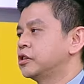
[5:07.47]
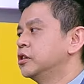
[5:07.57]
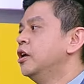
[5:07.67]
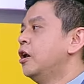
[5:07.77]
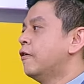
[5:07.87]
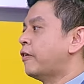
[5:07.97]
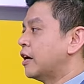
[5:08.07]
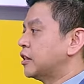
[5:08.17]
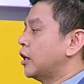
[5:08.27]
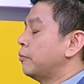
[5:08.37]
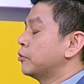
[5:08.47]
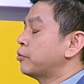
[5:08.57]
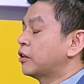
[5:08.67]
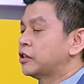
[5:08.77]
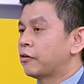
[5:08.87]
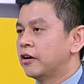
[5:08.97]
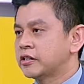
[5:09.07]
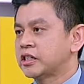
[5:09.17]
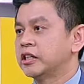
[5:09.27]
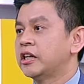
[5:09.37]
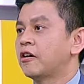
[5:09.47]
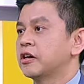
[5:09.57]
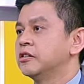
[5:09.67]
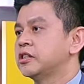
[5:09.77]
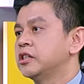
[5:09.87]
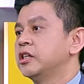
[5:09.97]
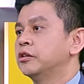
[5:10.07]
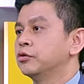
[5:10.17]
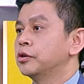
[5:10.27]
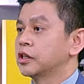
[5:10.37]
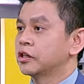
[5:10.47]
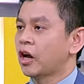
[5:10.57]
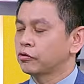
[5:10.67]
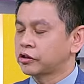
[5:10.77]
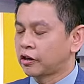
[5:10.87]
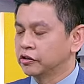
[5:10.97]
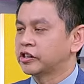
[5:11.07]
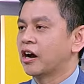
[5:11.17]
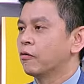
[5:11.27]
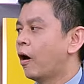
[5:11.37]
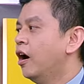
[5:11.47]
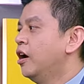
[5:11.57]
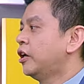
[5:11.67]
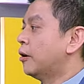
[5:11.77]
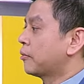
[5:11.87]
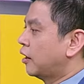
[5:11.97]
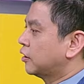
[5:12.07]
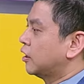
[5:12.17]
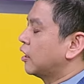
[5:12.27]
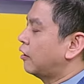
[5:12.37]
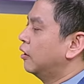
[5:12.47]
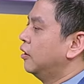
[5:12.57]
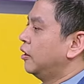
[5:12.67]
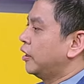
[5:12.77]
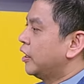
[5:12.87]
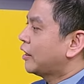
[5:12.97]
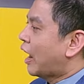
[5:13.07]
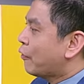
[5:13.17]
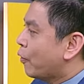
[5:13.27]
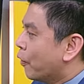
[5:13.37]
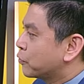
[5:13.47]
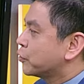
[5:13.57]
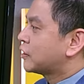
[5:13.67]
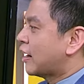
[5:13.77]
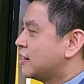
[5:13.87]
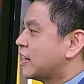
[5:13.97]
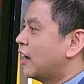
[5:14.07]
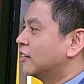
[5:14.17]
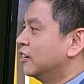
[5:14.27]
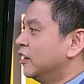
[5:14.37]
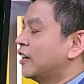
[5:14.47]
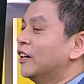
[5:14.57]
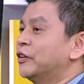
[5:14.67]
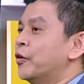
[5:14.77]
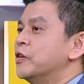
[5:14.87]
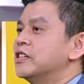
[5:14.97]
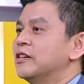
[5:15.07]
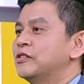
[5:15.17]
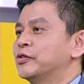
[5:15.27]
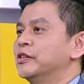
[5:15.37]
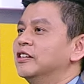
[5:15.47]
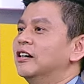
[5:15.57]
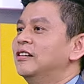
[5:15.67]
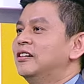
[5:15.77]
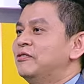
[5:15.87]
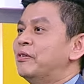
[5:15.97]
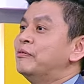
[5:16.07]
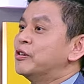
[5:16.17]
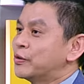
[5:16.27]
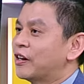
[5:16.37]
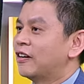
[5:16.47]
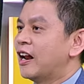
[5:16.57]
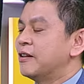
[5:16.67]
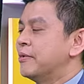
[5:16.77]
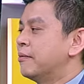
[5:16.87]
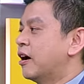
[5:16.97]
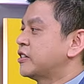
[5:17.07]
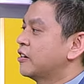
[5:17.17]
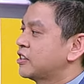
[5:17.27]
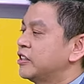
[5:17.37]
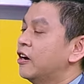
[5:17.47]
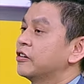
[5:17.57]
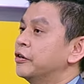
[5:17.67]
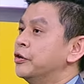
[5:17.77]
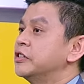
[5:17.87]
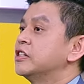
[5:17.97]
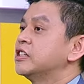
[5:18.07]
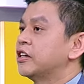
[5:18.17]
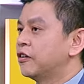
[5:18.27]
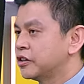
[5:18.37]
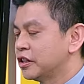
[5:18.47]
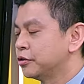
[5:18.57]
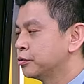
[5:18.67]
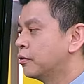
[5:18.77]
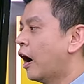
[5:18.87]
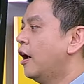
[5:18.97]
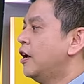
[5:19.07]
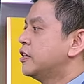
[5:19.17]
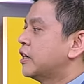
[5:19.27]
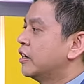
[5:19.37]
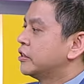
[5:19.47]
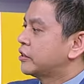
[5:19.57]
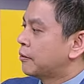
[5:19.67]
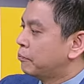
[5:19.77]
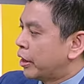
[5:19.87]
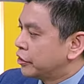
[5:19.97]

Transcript: 司发展他们相关的新药跟今年对整个药市场的展望。那我们刚刚提到了，应该会有去参加的，应该都有一些所谓的秘密诀窍在里面嘛。像新药可能有一些新药的进度啊，像一些像美